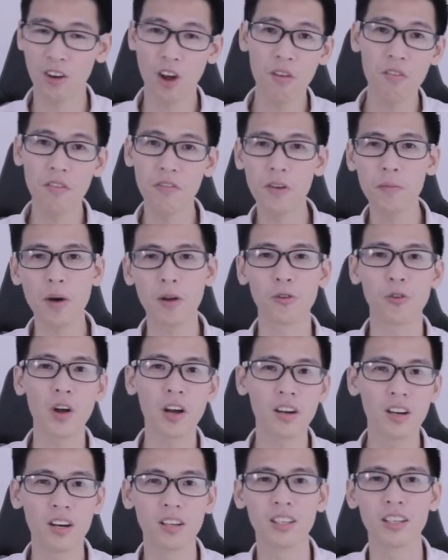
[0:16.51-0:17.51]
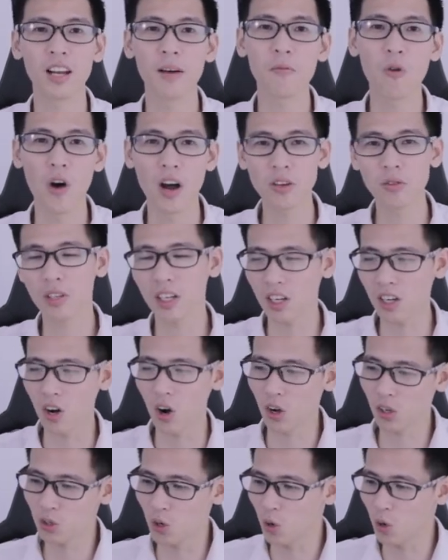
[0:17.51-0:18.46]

nói về phiên bản Rider thì năm ngoái chúng ta đã có